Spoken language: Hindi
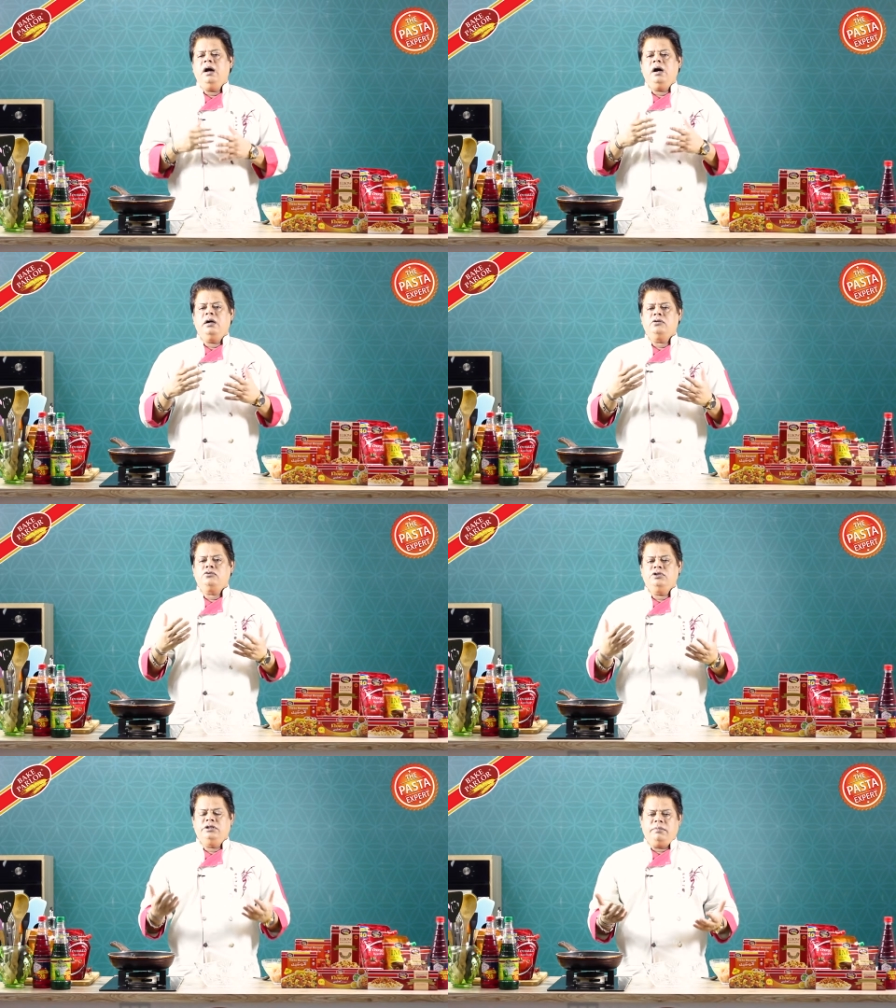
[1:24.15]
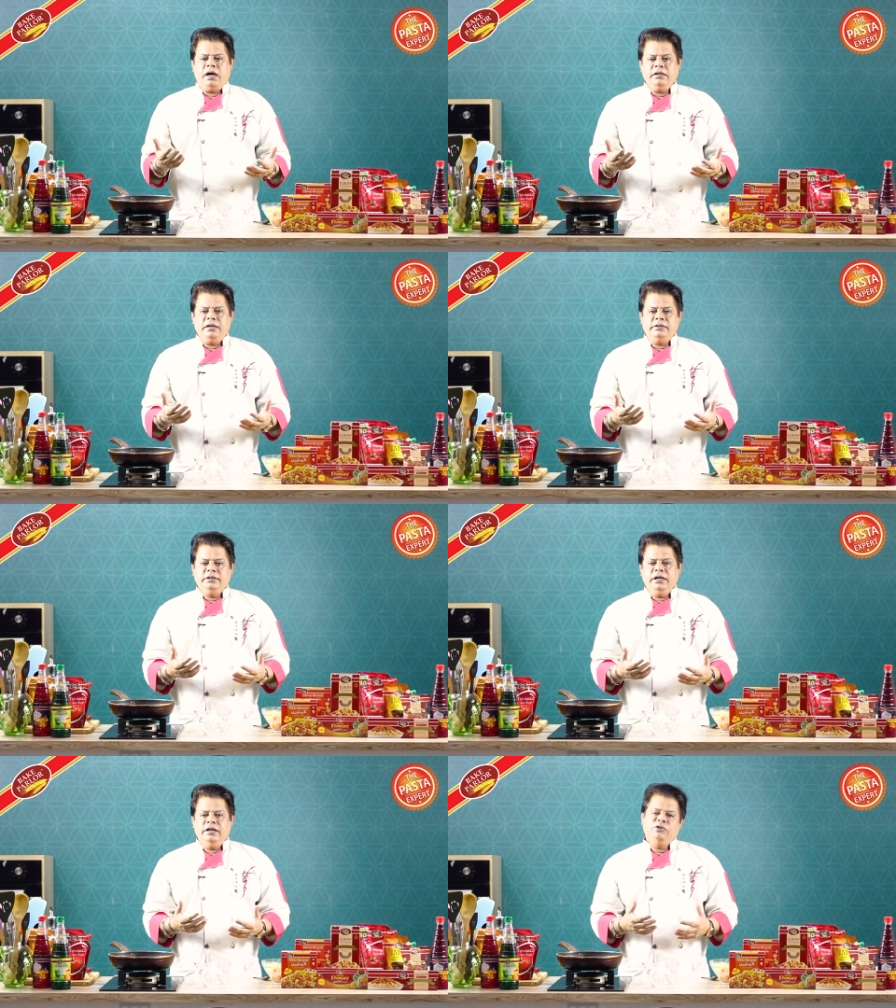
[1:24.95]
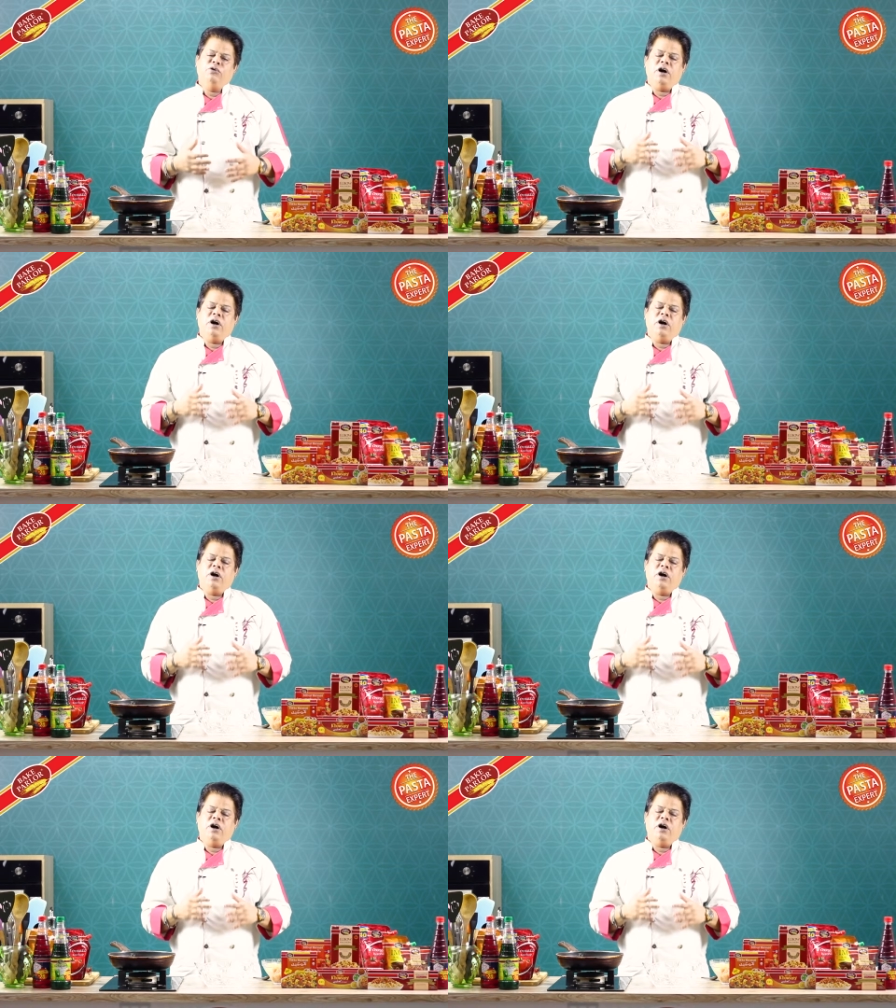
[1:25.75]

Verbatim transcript: अगर इसको इस्तेमाल करते हैं तो